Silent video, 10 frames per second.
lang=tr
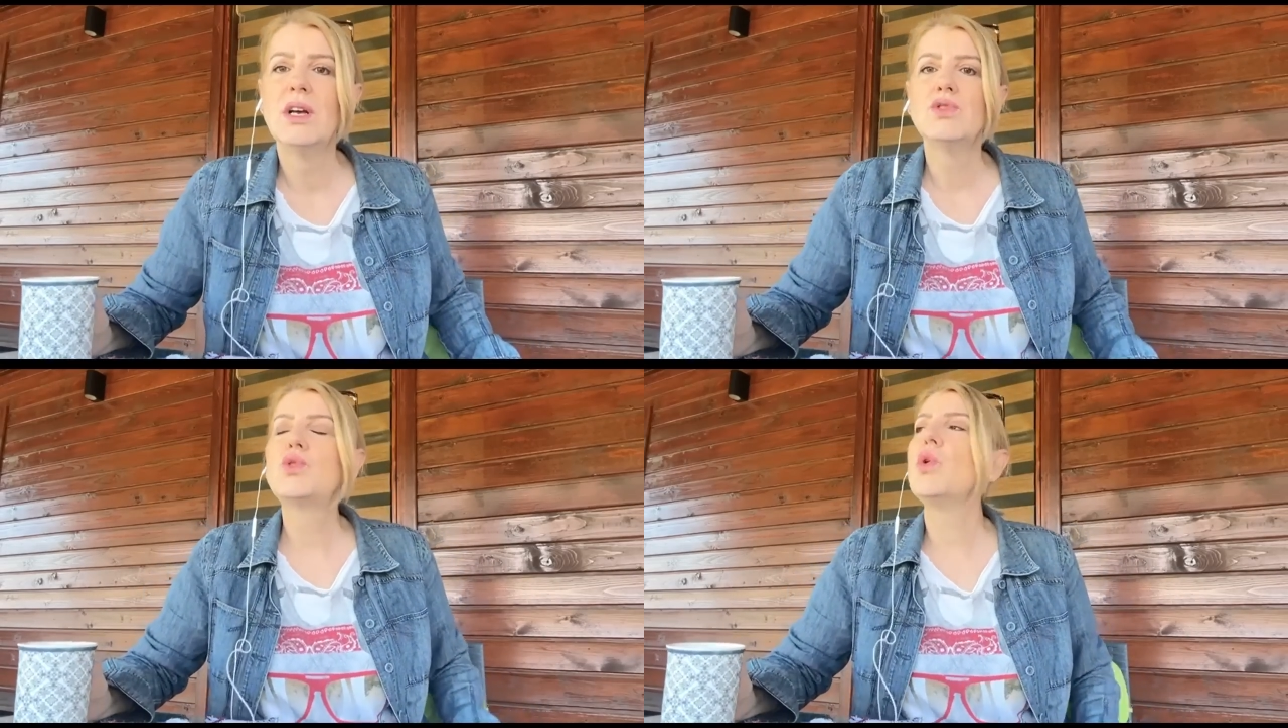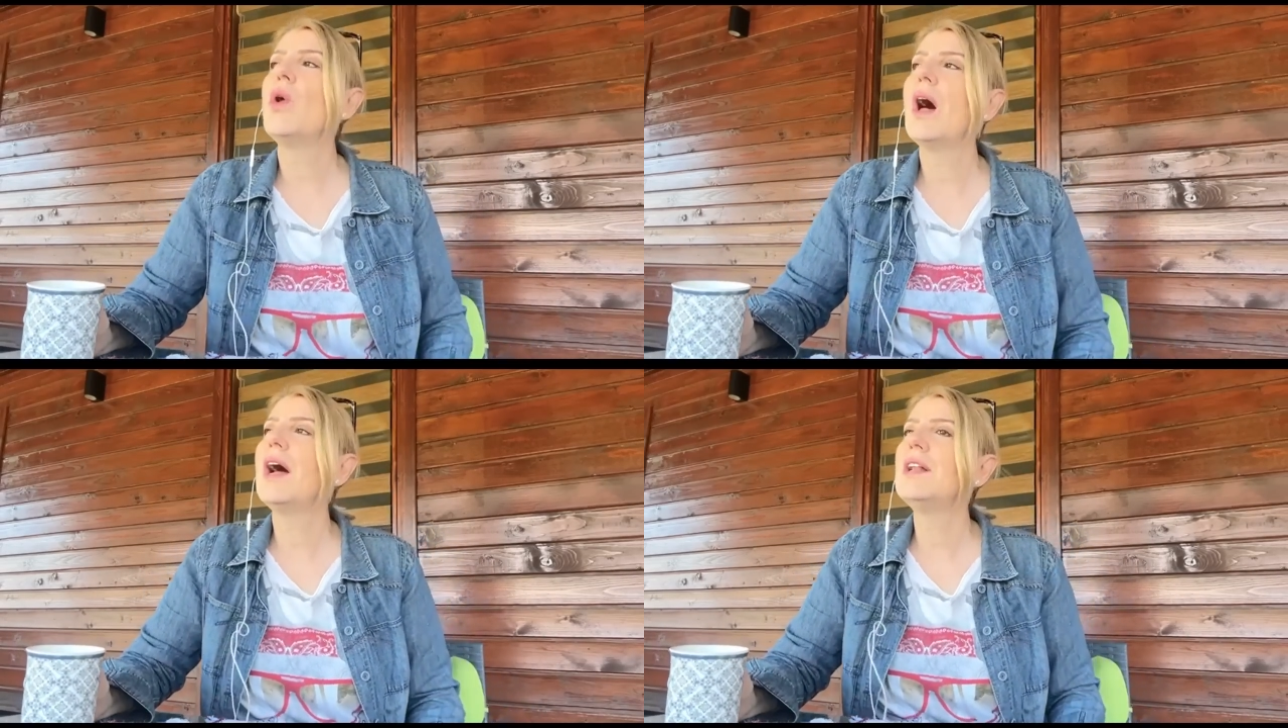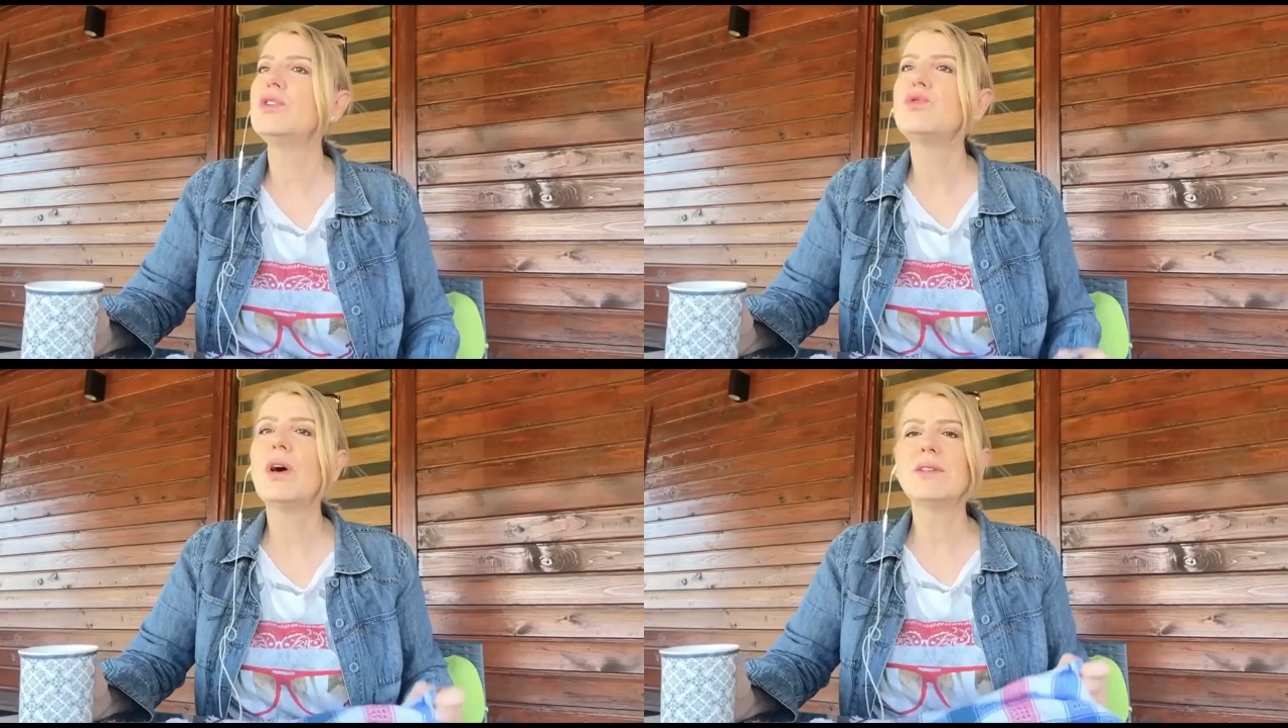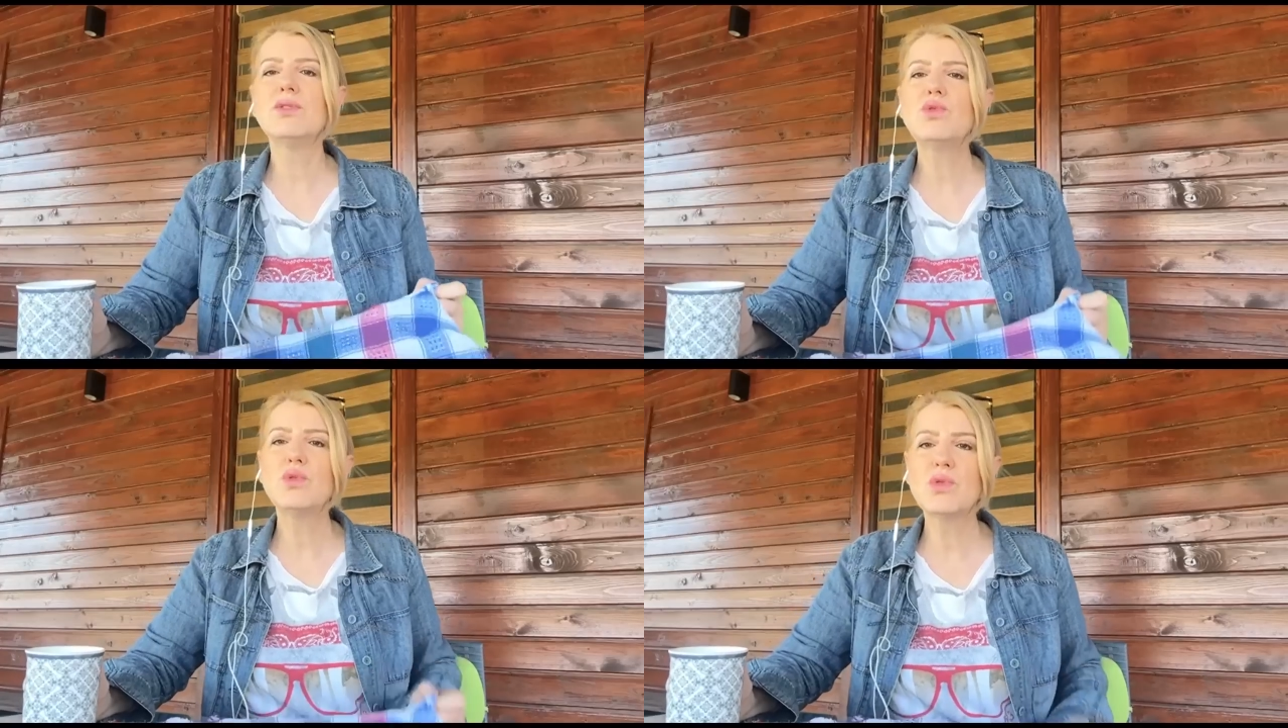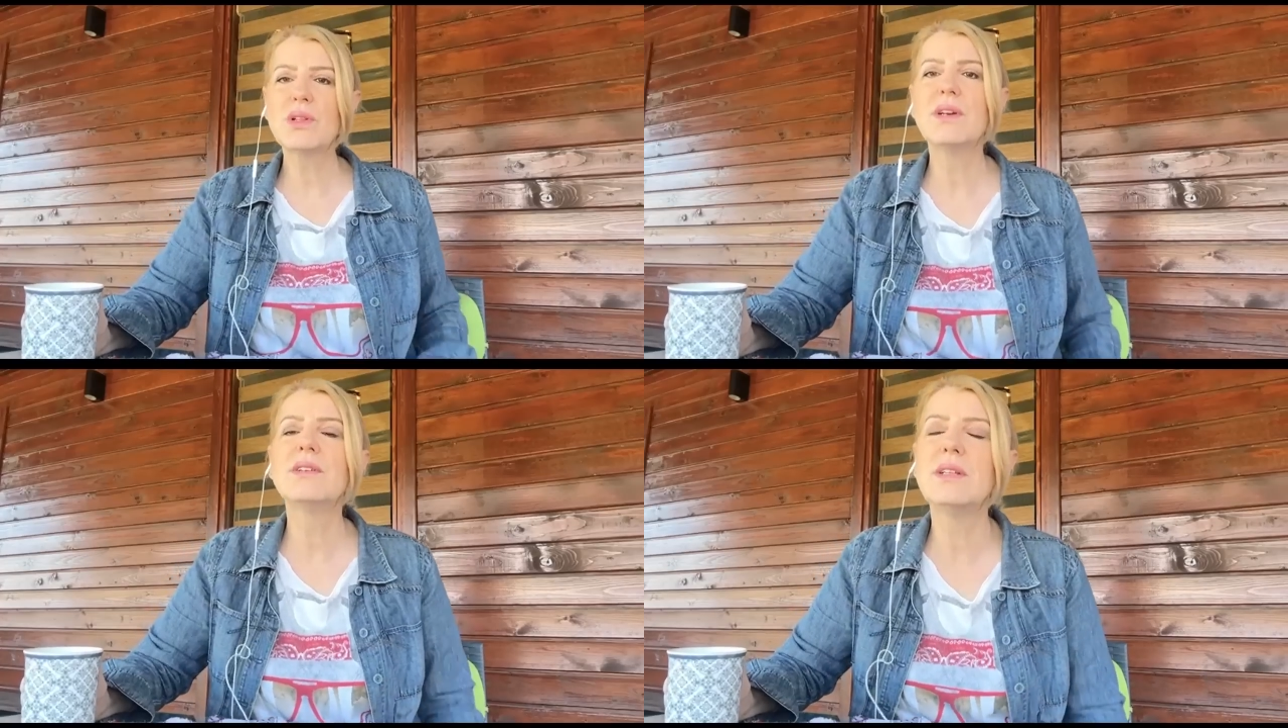Çoğu aile şu anda
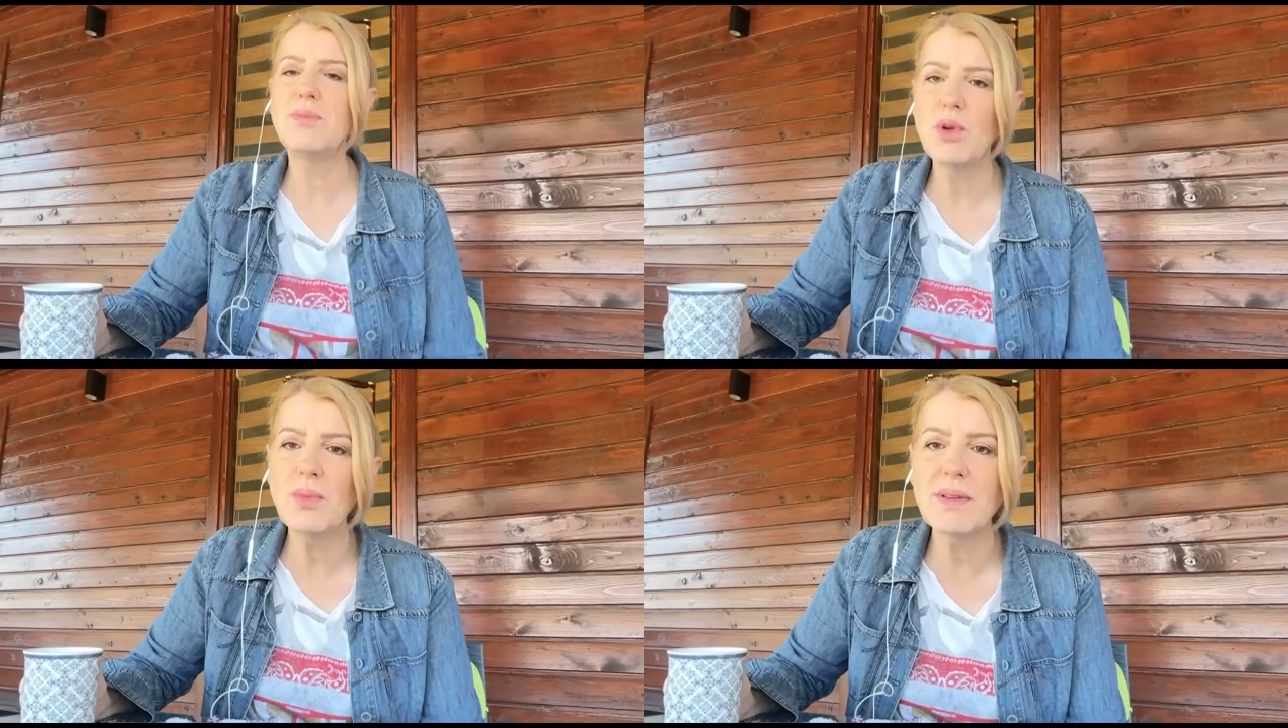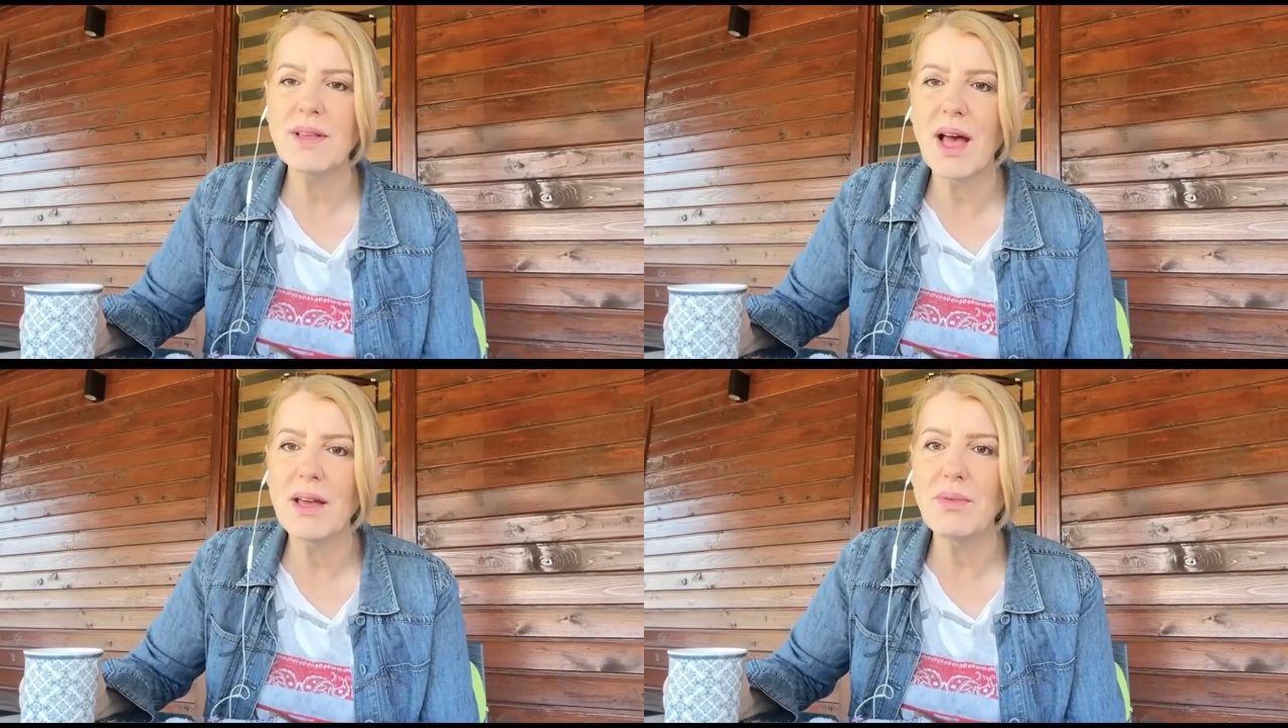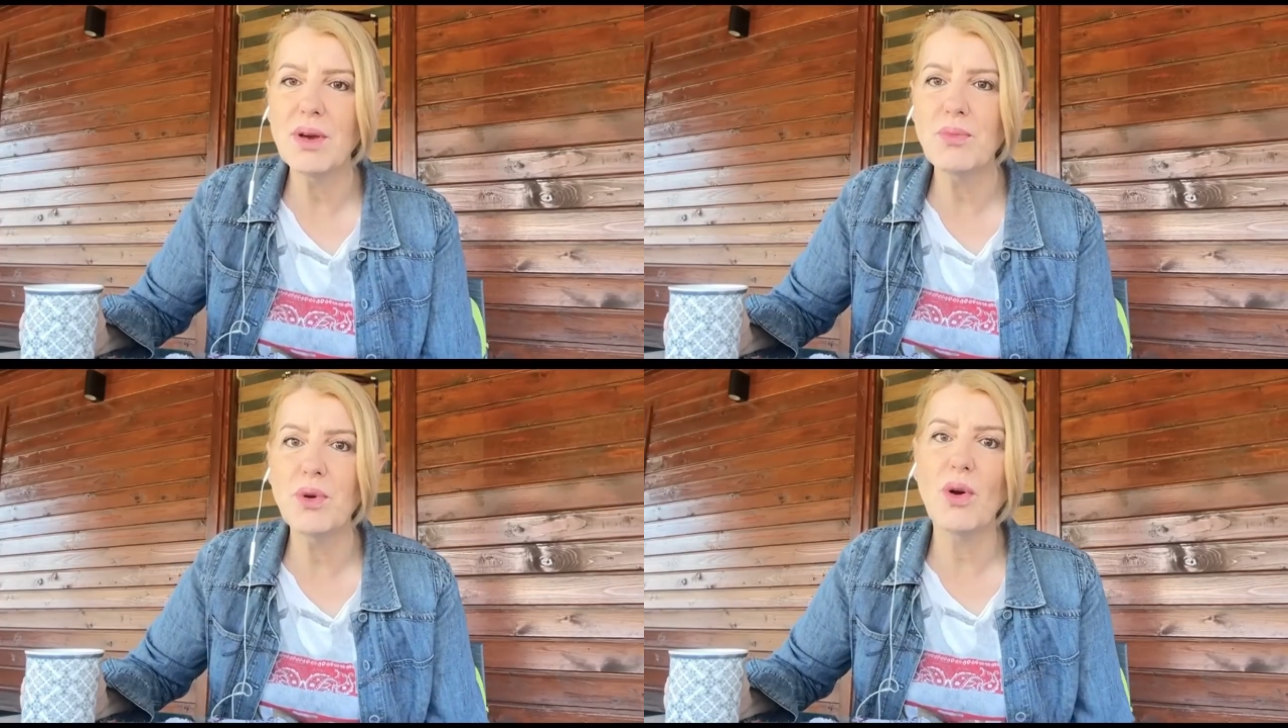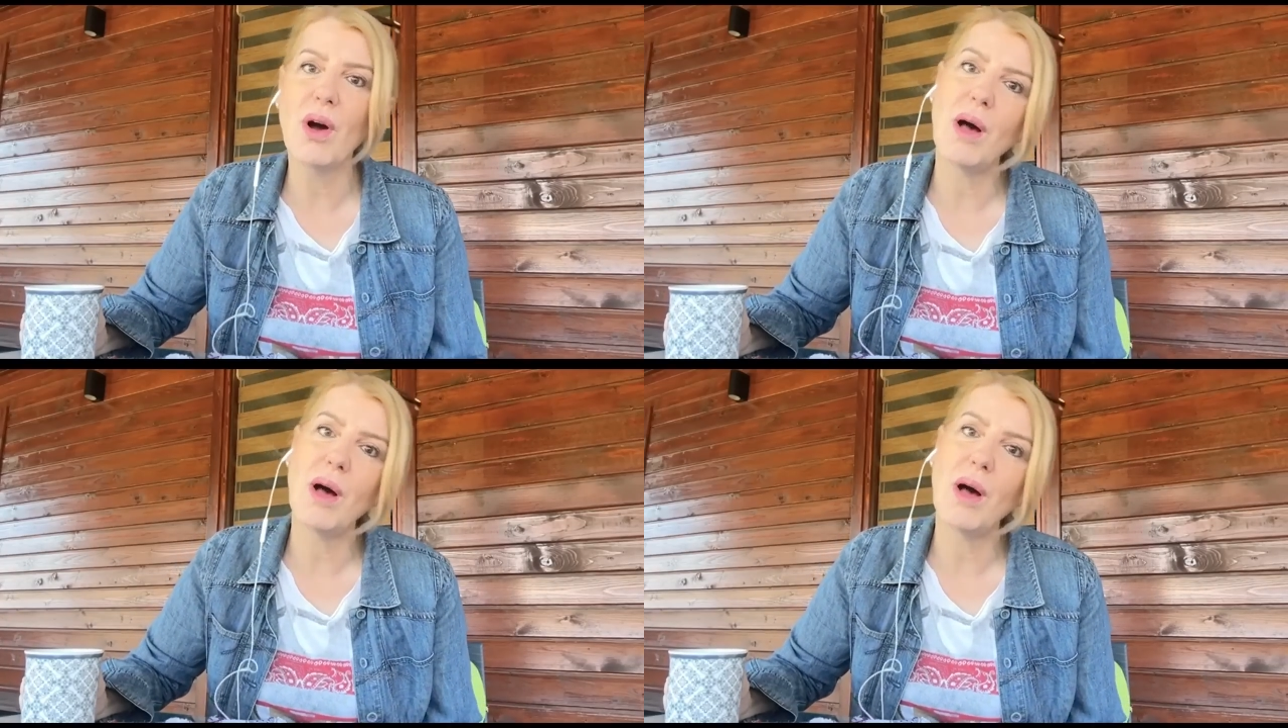çocuklarını diploma sahibi yapıyor